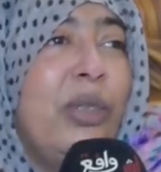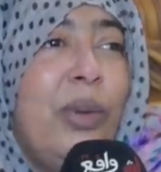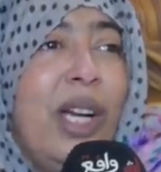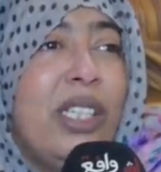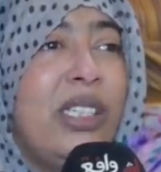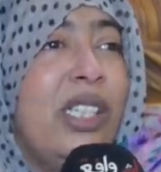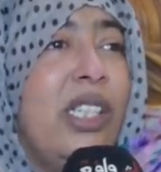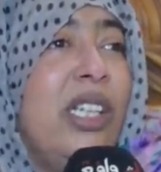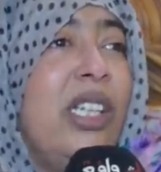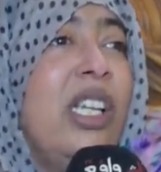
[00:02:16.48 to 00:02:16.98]

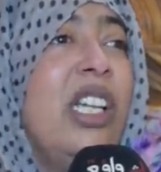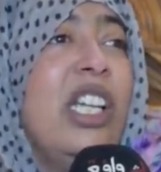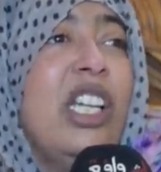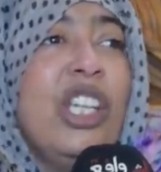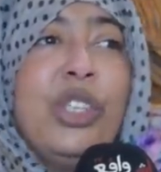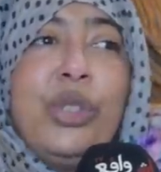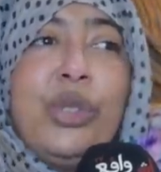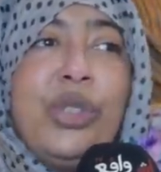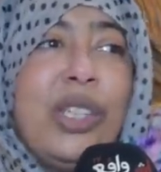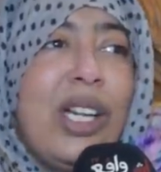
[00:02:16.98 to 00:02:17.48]
واحد
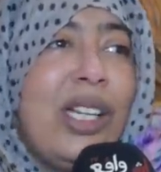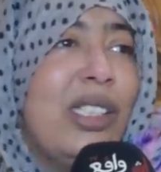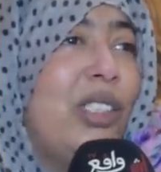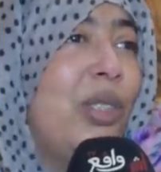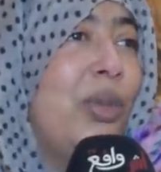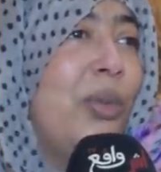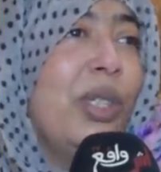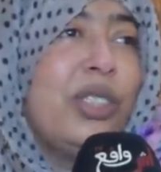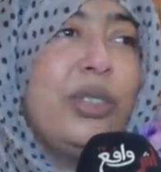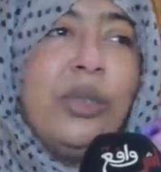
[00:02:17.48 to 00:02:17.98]
جوج
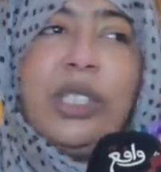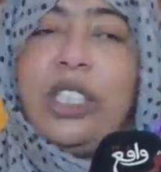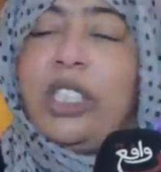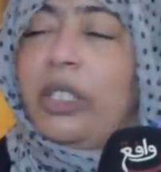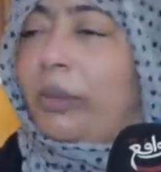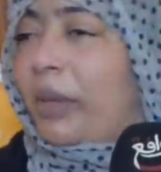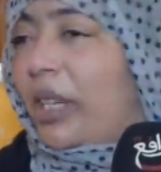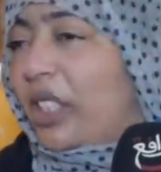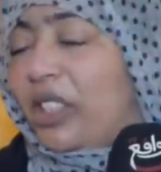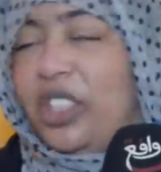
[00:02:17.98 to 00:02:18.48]
راديوات
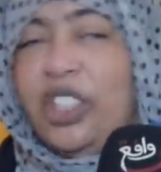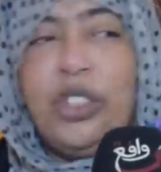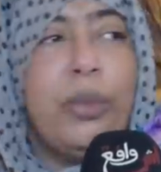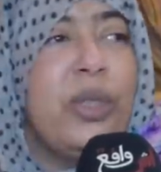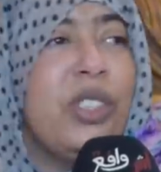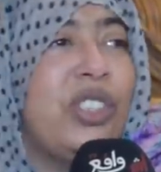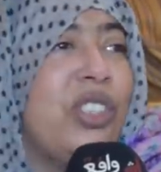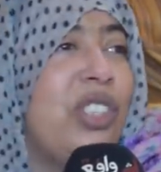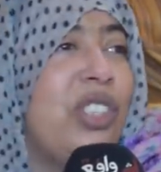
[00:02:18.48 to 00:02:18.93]
ولكن ما عنديش باش